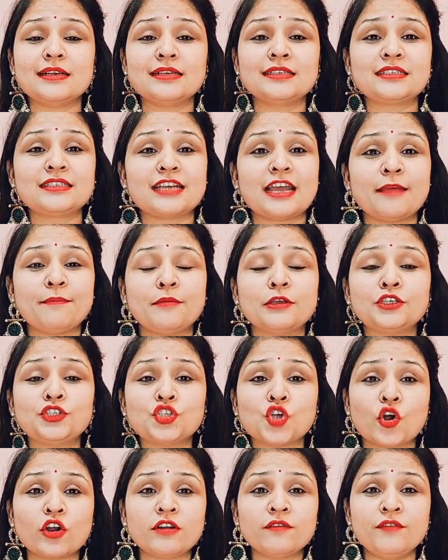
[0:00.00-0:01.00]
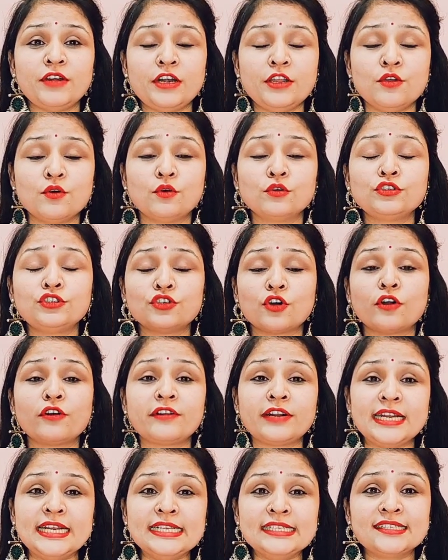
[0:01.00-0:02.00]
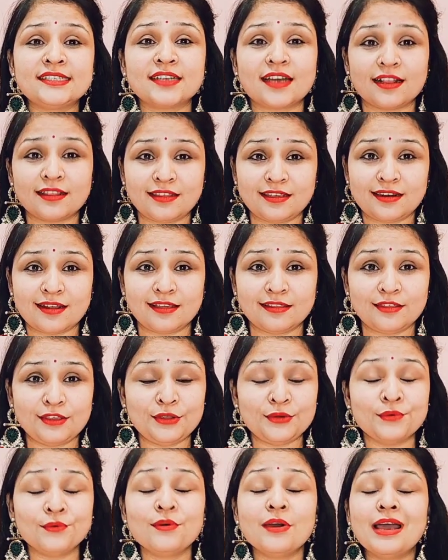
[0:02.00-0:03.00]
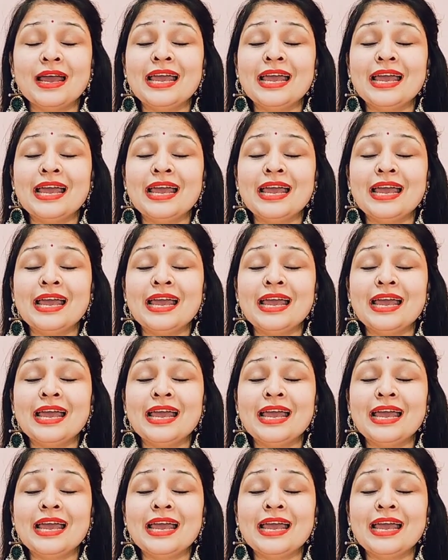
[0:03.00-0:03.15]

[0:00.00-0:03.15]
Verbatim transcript: इस टाइप के शॉर्ट वीडियो शॉर्ट रील्स डालती रहती हूँ